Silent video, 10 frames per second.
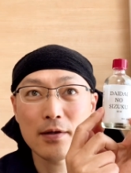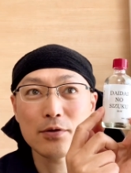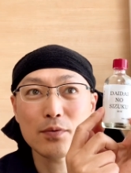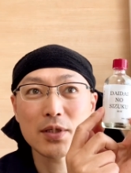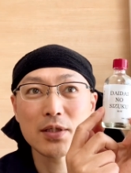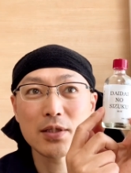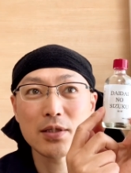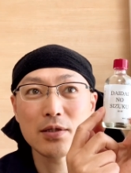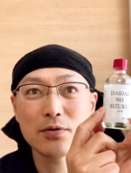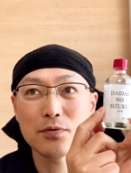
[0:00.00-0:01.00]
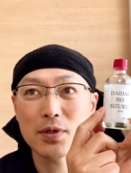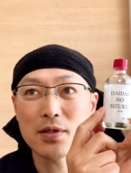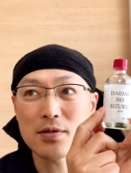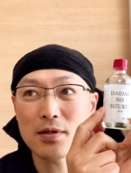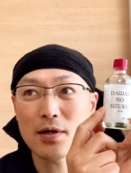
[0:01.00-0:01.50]
あとはシールは
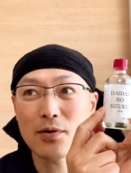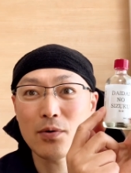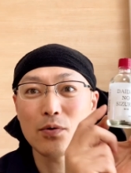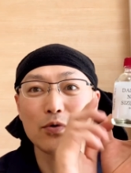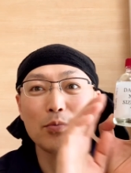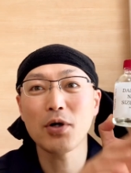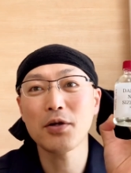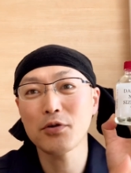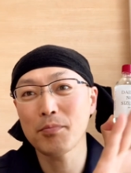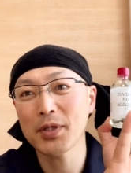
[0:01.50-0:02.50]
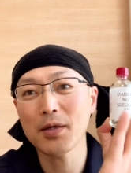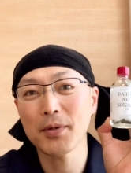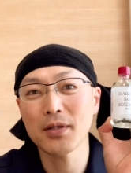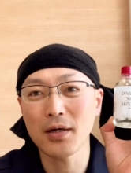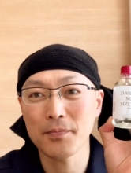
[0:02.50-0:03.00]
ですね、子供がいると
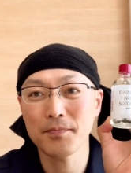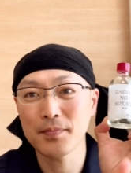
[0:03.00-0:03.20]
ペタペタ